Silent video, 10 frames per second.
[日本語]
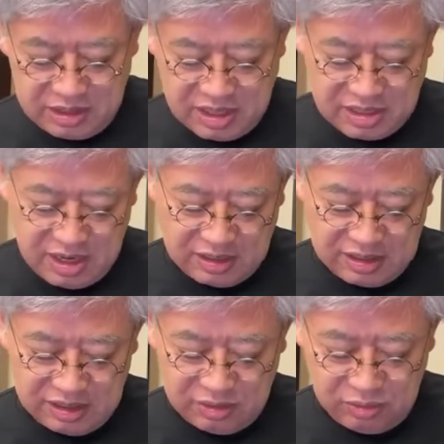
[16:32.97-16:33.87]
現
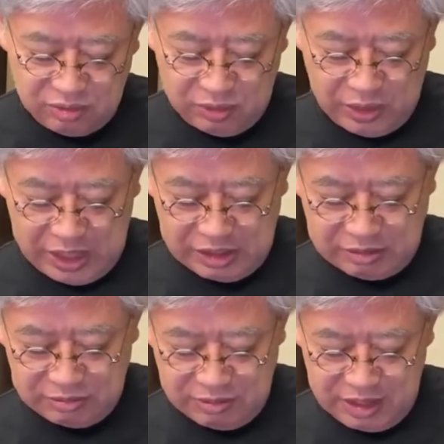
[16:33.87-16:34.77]
役で京都大
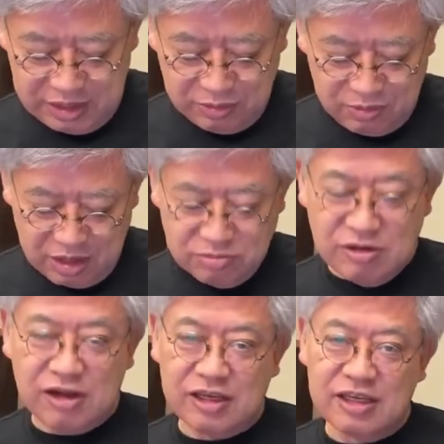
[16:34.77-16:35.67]
学のね、農学
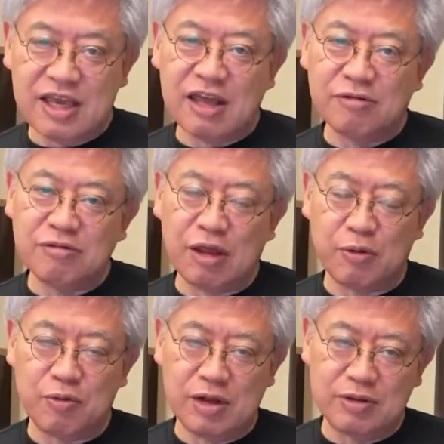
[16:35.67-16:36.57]
部なんか行けるんだ
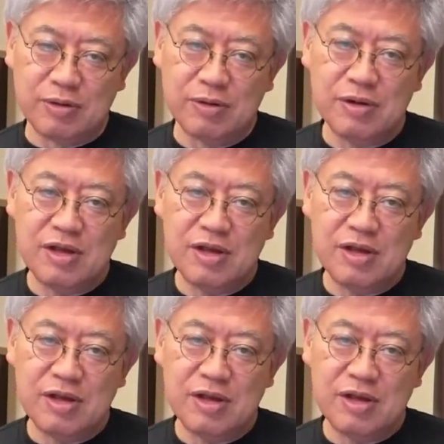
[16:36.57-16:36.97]
ろうかと。